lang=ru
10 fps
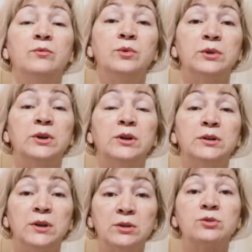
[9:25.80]
Вот,
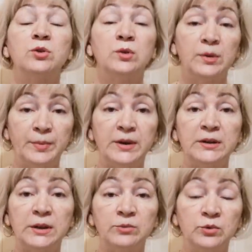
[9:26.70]
так что
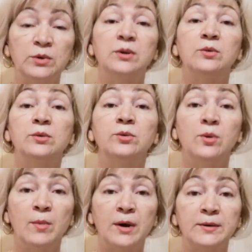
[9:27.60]
поэтому он
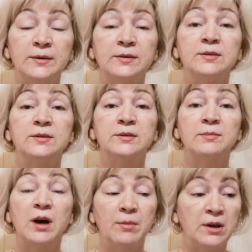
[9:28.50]
дома с
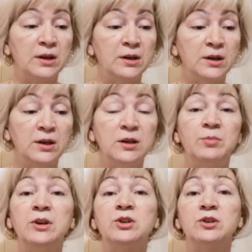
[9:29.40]
мамой. И не
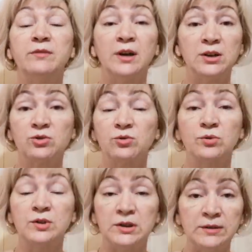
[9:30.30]
переживайте,
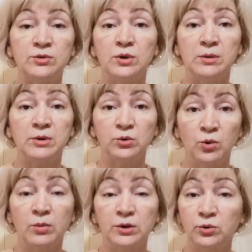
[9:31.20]
что он сидит все время
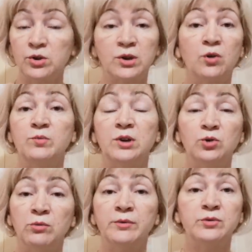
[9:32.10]
дома. Дочка у меня
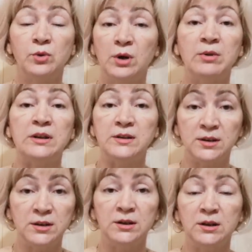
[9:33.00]
дома все время не
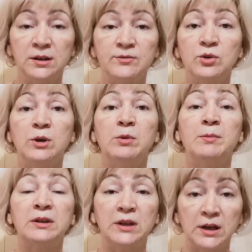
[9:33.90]
сидит. Она все
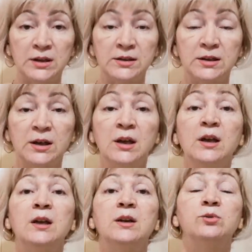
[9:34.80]
время мотается
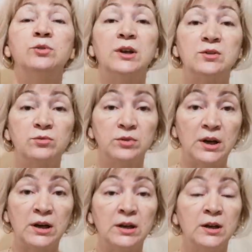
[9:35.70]

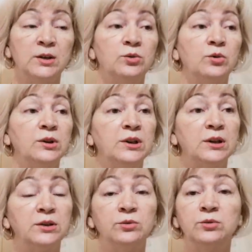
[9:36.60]
туда-сюда, то
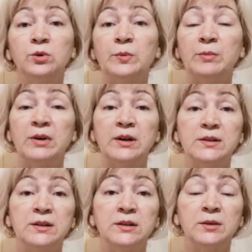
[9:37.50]
отдохнуть, то по
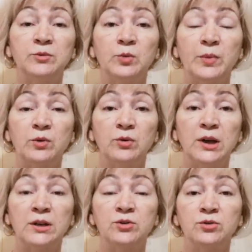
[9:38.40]
магазинам, то
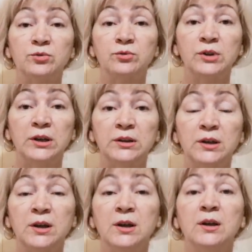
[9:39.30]
погулять, еще
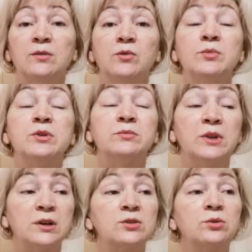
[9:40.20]
куда-то. В общем,
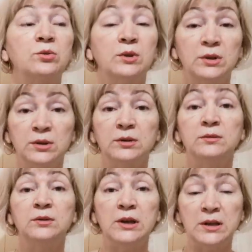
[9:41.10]
так что э,
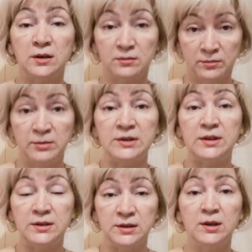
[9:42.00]
Дэня
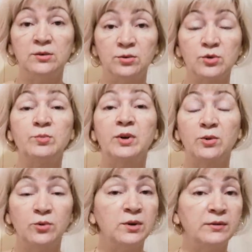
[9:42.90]
вместе с ней тоже
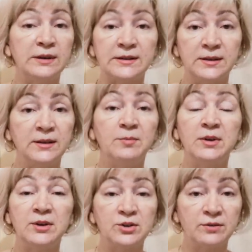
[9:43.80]
прогуливается. Не
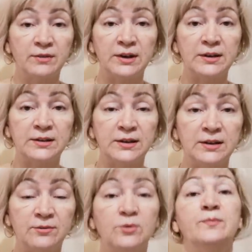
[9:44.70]
переживайте за
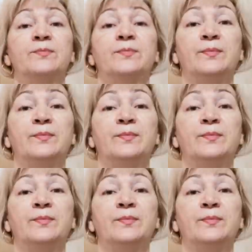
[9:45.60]
него.